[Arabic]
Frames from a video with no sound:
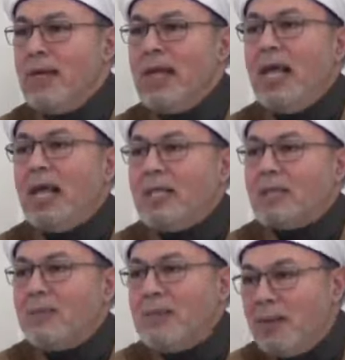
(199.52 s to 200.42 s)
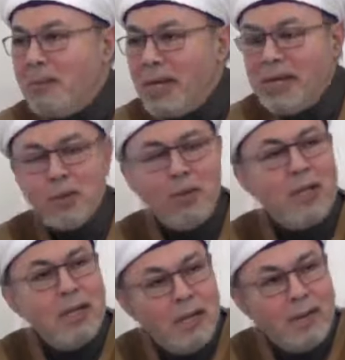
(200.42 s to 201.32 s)
إلا على سبيل المجاز
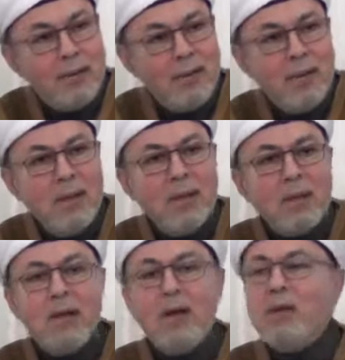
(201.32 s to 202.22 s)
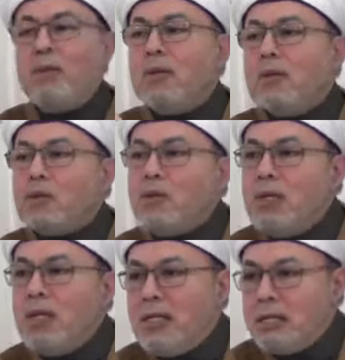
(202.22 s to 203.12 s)
والإيه كقول
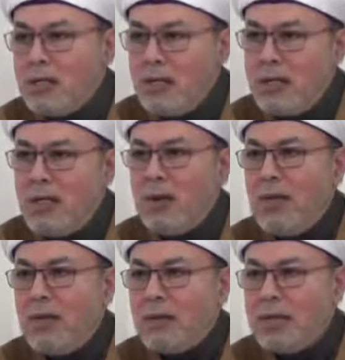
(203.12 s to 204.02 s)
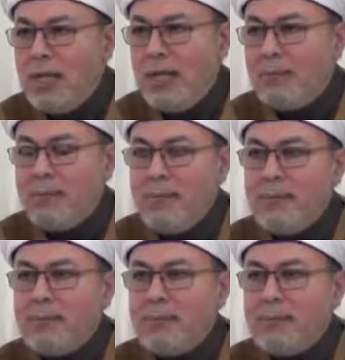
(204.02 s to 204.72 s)
رسول الله صلى الله عليه وسلم